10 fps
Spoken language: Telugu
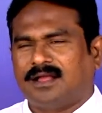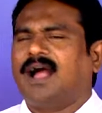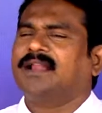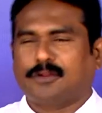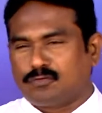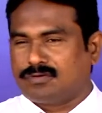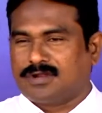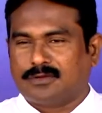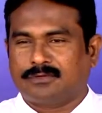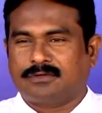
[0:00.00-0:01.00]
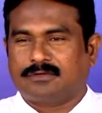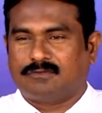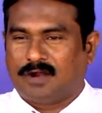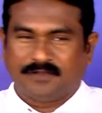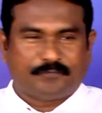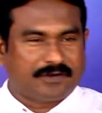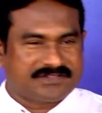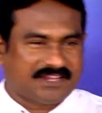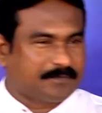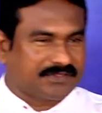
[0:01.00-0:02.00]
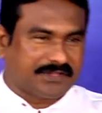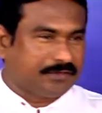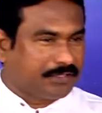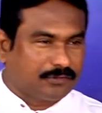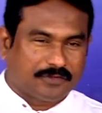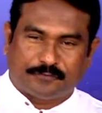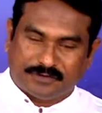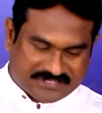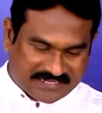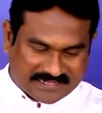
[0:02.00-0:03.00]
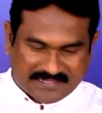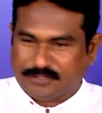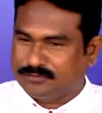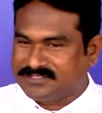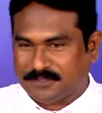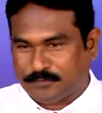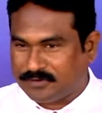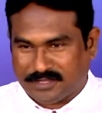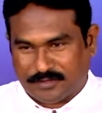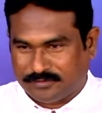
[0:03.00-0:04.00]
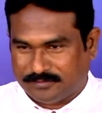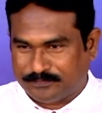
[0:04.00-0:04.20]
అని అనుకున్నాను వాళ్ళు ఫోన్ చేయకపోతే నేను ఎందుకు ఫోన్ చేయట్లేదు అని చెప్పి కూడా నేను